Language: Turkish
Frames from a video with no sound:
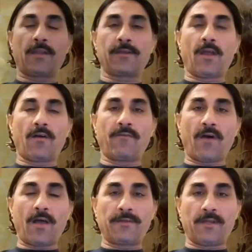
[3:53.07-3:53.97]
Yılanın
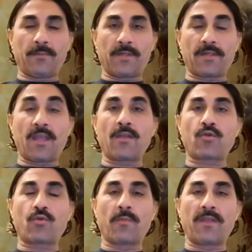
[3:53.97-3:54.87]
Havva annemize
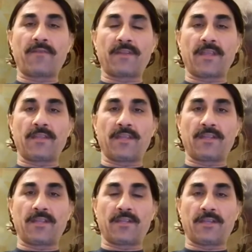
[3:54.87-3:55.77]
şu meyveden
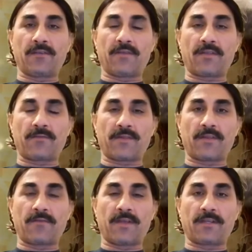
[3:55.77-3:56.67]
ye dediğini
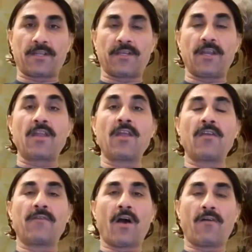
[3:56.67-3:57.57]
vesvese verdiğini
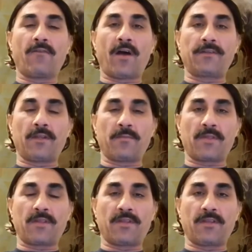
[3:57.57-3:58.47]
ve Havva
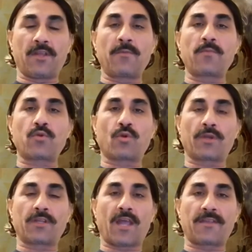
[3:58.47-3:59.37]
annemizin yiyip
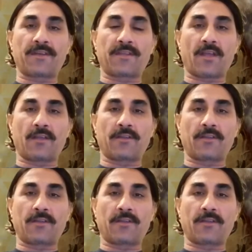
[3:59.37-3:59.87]
sonra da Hazreti